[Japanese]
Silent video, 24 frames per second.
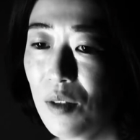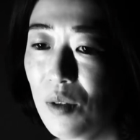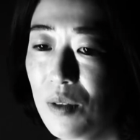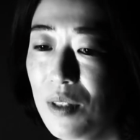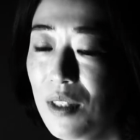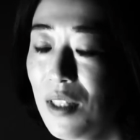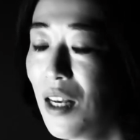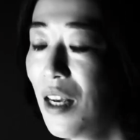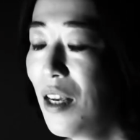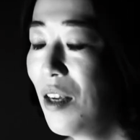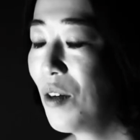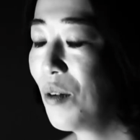
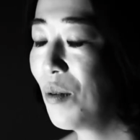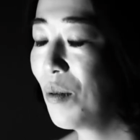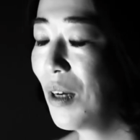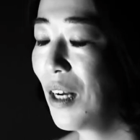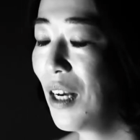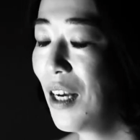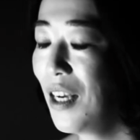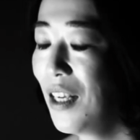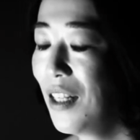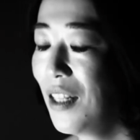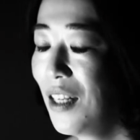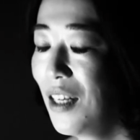スタイルを
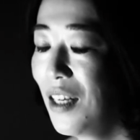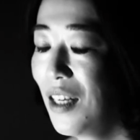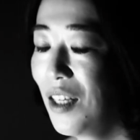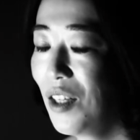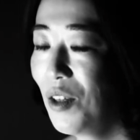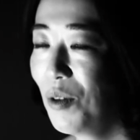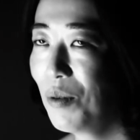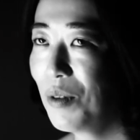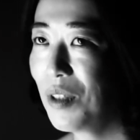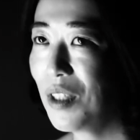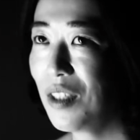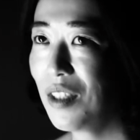変えない
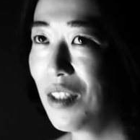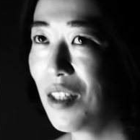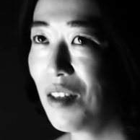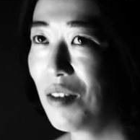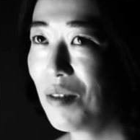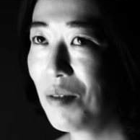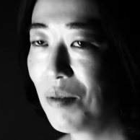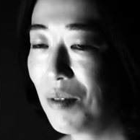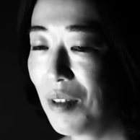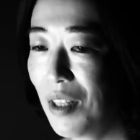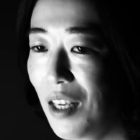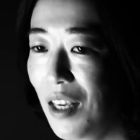ようにして
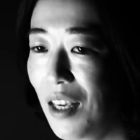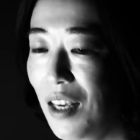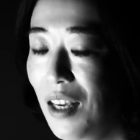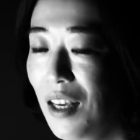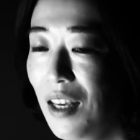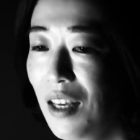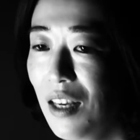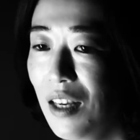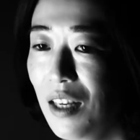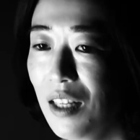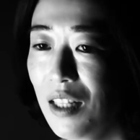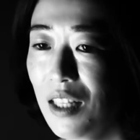るので、
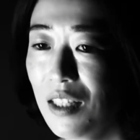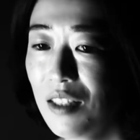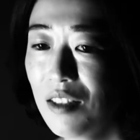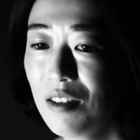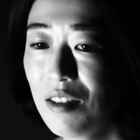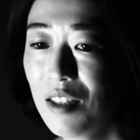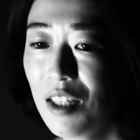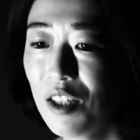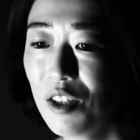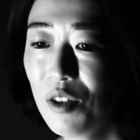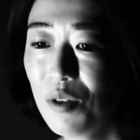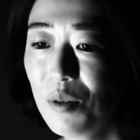
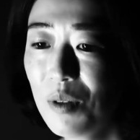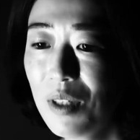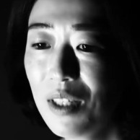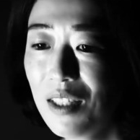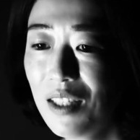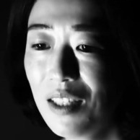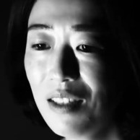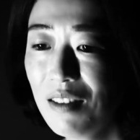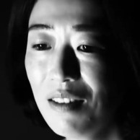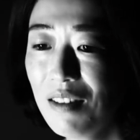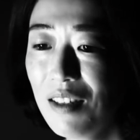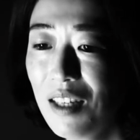
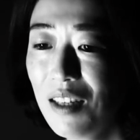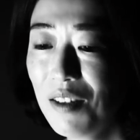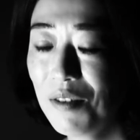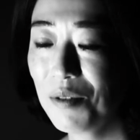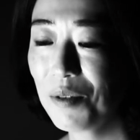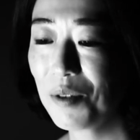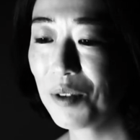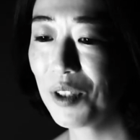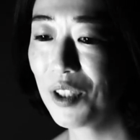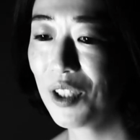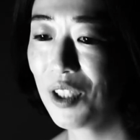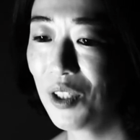
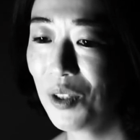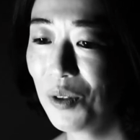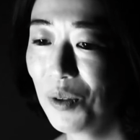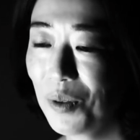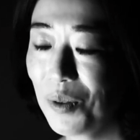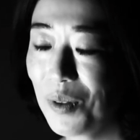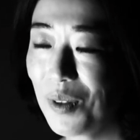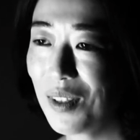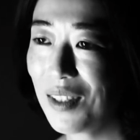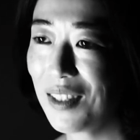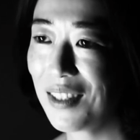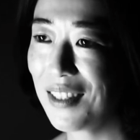ナチュラルオーガニックライフをしよ
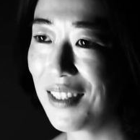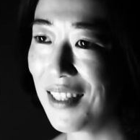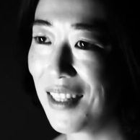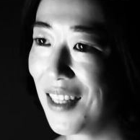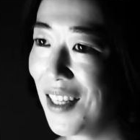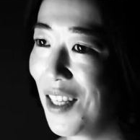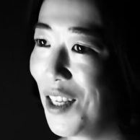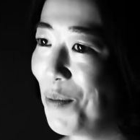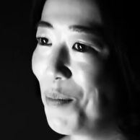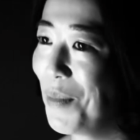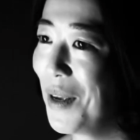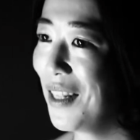うって
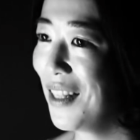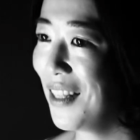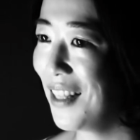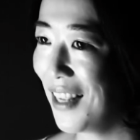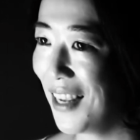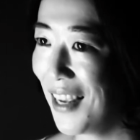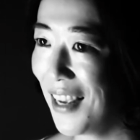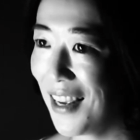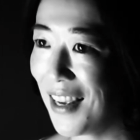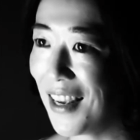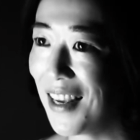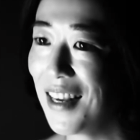決め
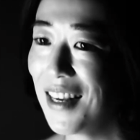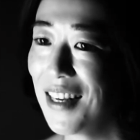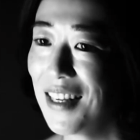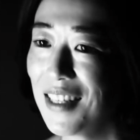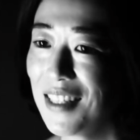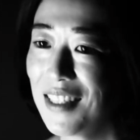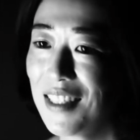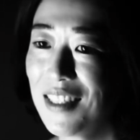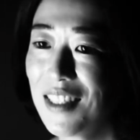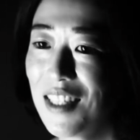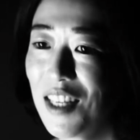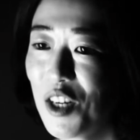て
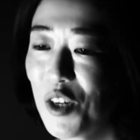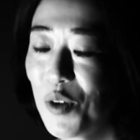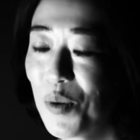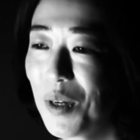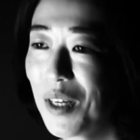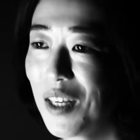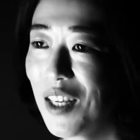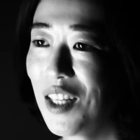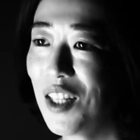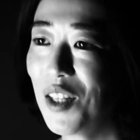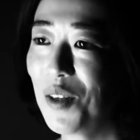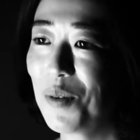してる
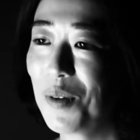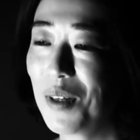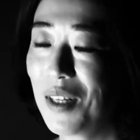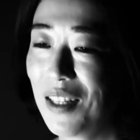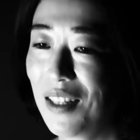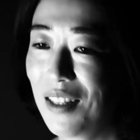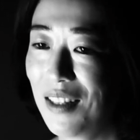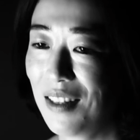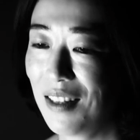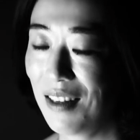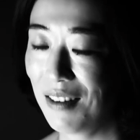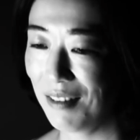わけで
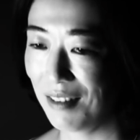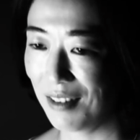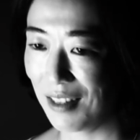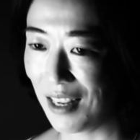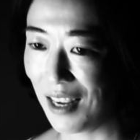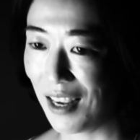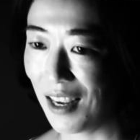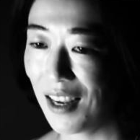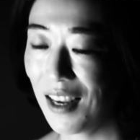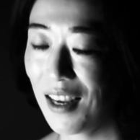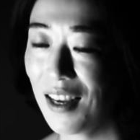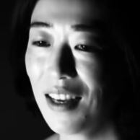はなく
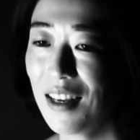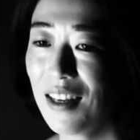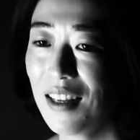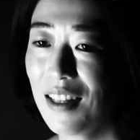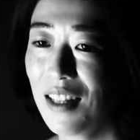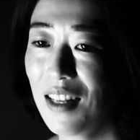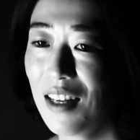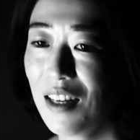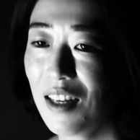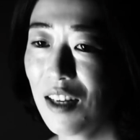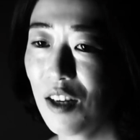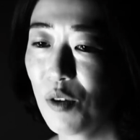て、
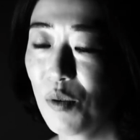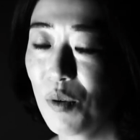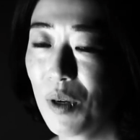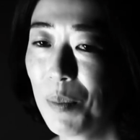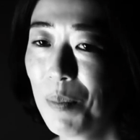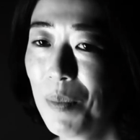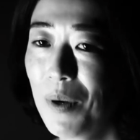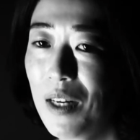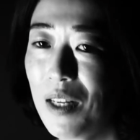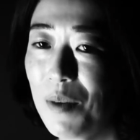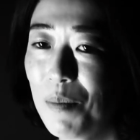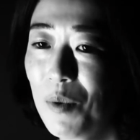なんかこう
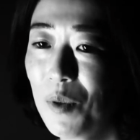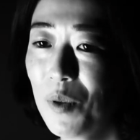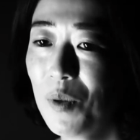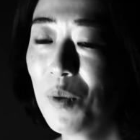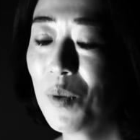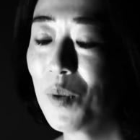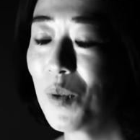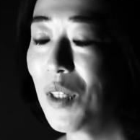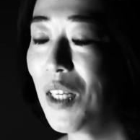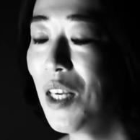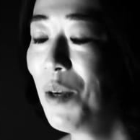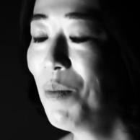やっぱり物
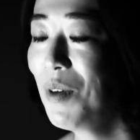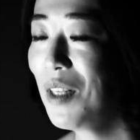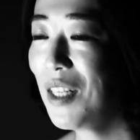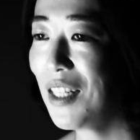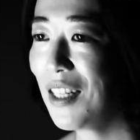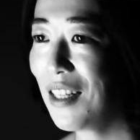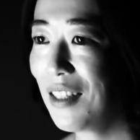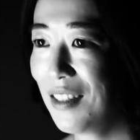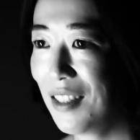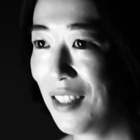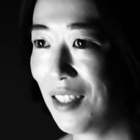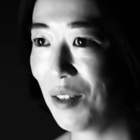事義務に
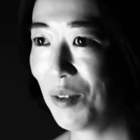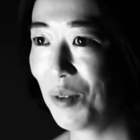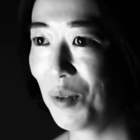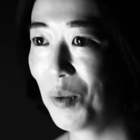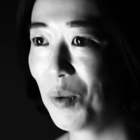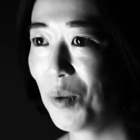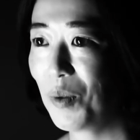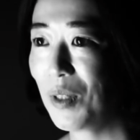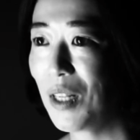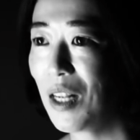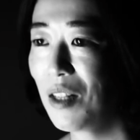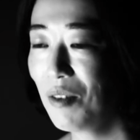なっちゃう
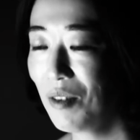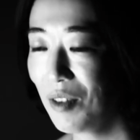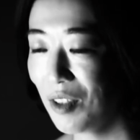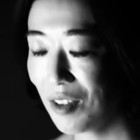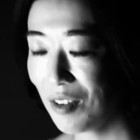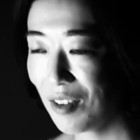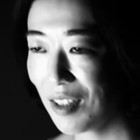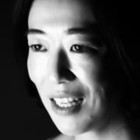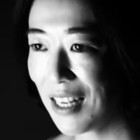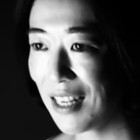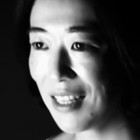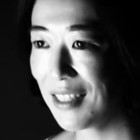と楽し
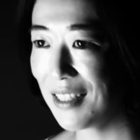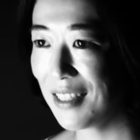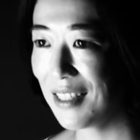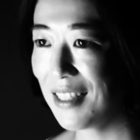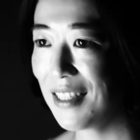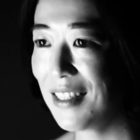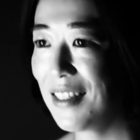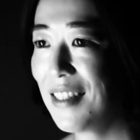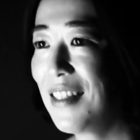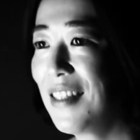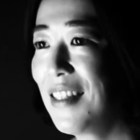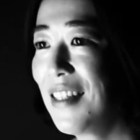くない
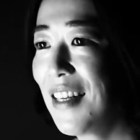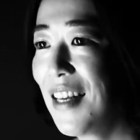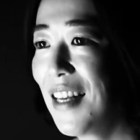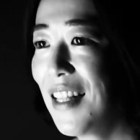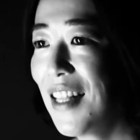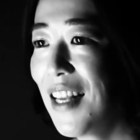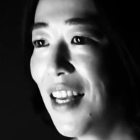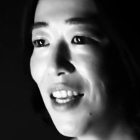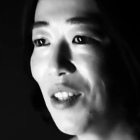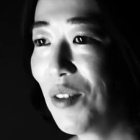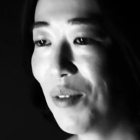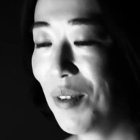し続か
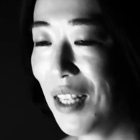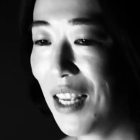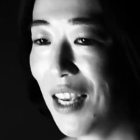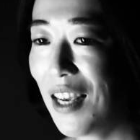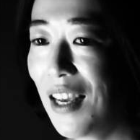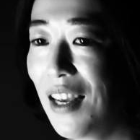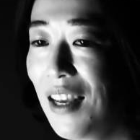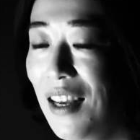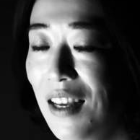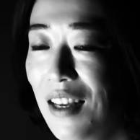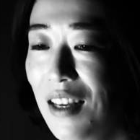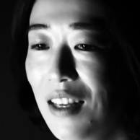ないの
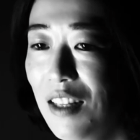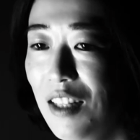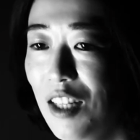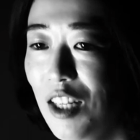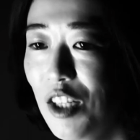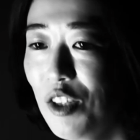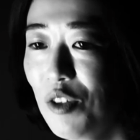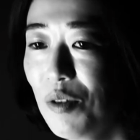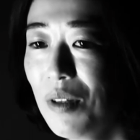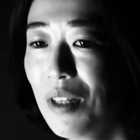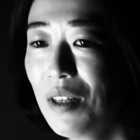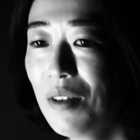で、
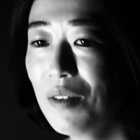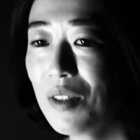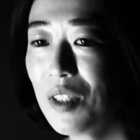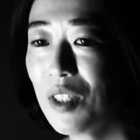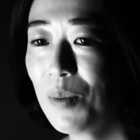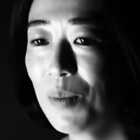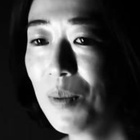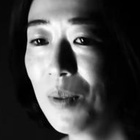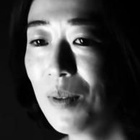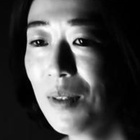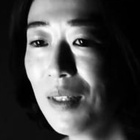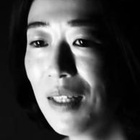なんとなく
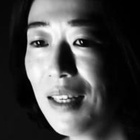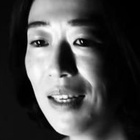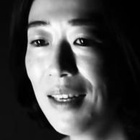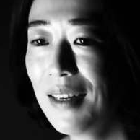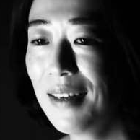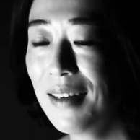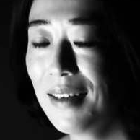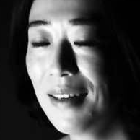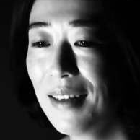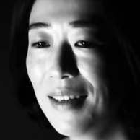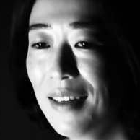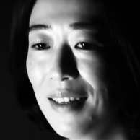自分
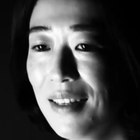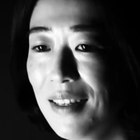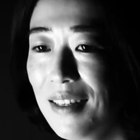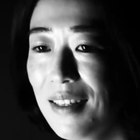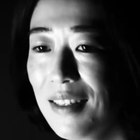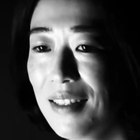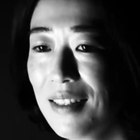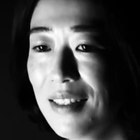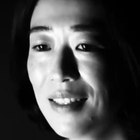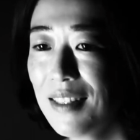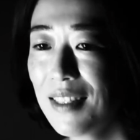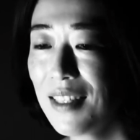が
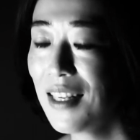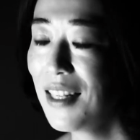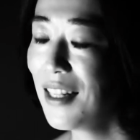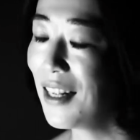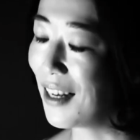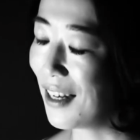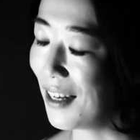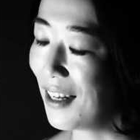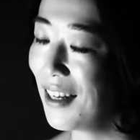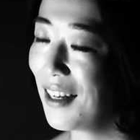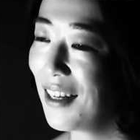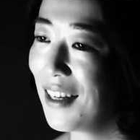好き
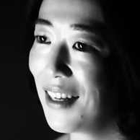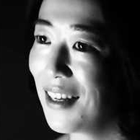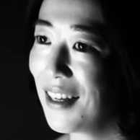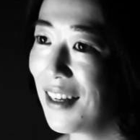な